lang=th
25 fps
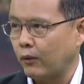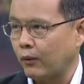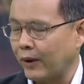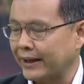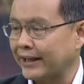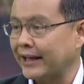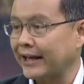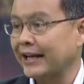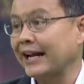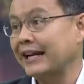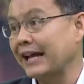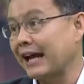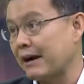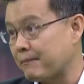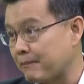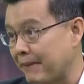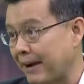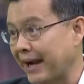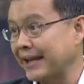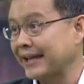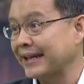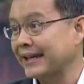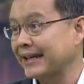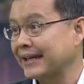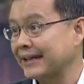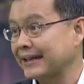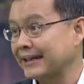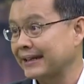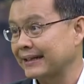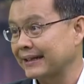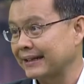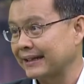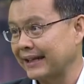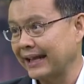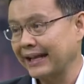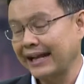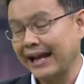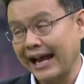วัฒนธรรมใหม่
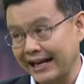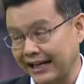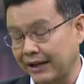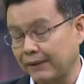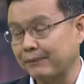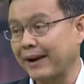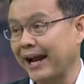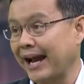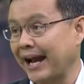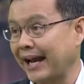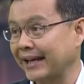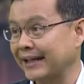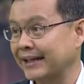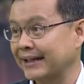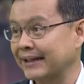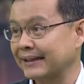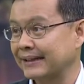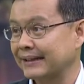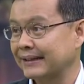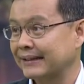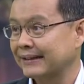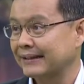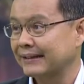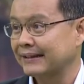ในการทำงานนะฮะ